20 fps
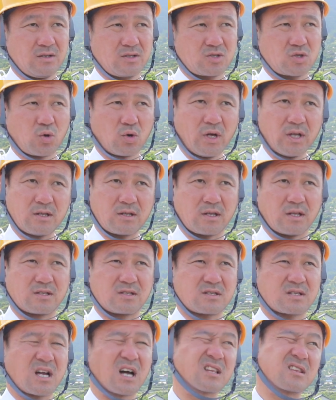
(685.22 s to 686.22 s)
それって
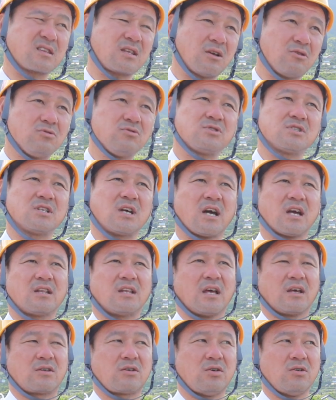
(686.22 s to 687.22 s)
使ってるうちに入
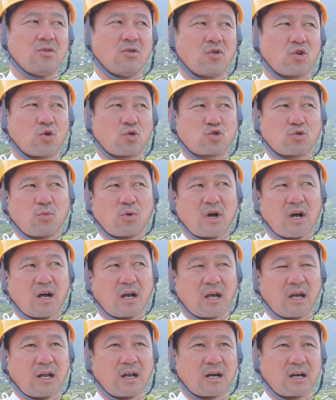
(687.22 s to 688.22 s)
んない給料のことも考
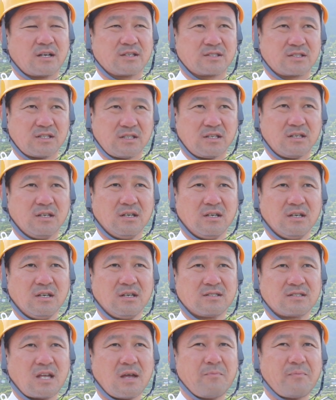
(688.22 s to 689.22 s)
えながらし
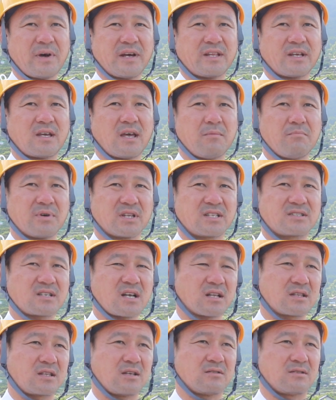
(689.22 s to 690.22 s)
先輩で現場で
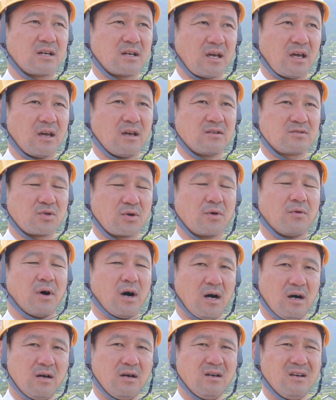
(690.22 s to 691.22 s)
使ってるだけそれ
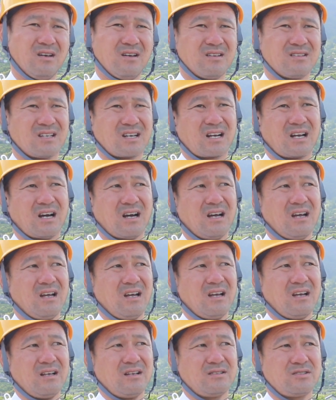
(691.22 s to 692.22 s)
はだから
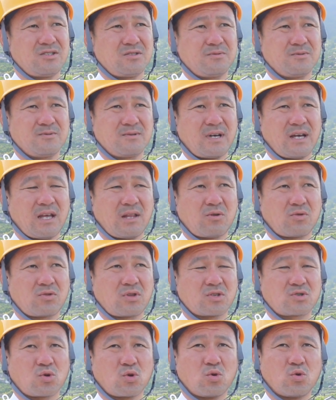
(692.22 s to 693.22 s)
自分が雇っ
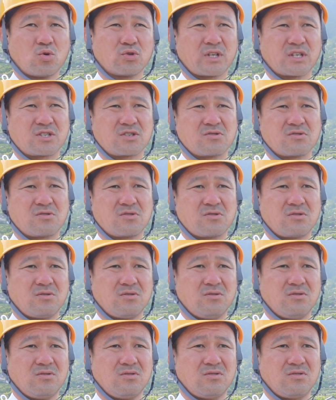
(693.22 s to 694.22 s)
てその子たちの、
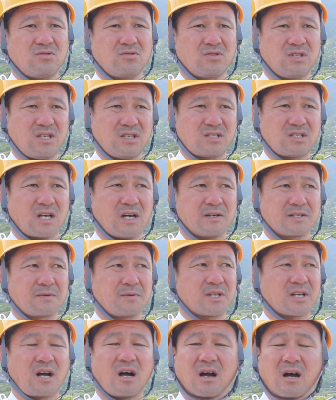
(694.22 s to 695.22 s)
ね、幸せ
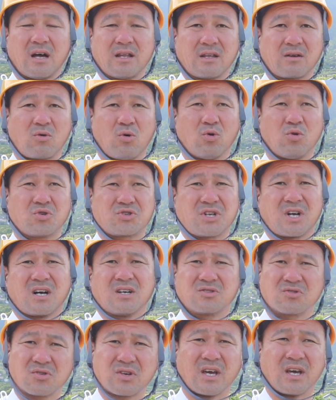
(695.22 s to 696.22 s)
まで考えて行動しなが
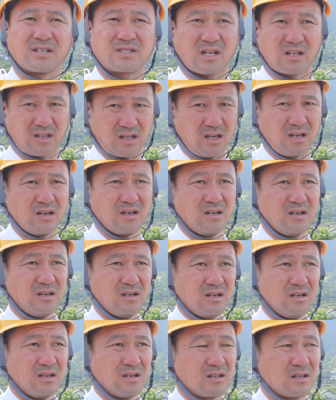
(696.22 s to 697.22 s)
らでしょ経営者って
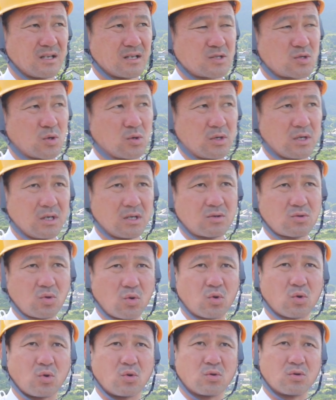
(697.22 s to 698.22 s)
でそれ
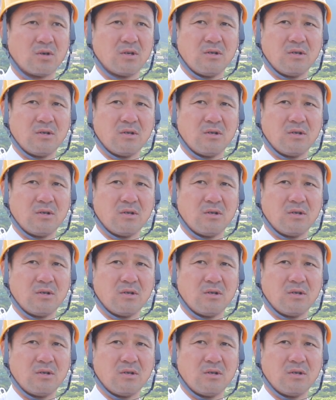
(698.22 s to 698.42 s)
と